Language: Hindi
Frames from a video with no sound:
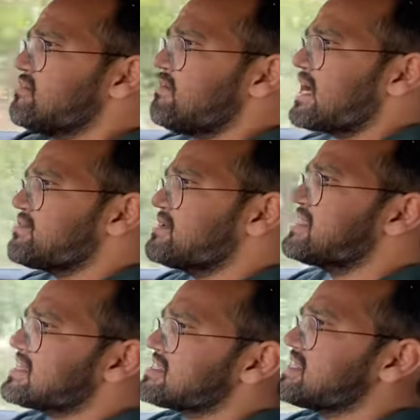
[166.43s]
बाद में
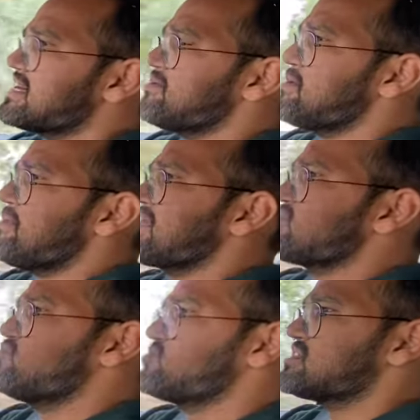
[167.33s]
नेक्स्ट अगर मैं बात
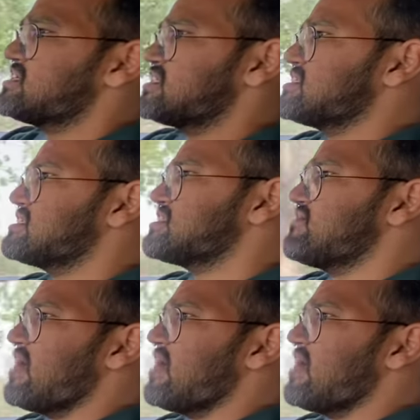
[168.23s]
करूँ इसके अंदर जैसे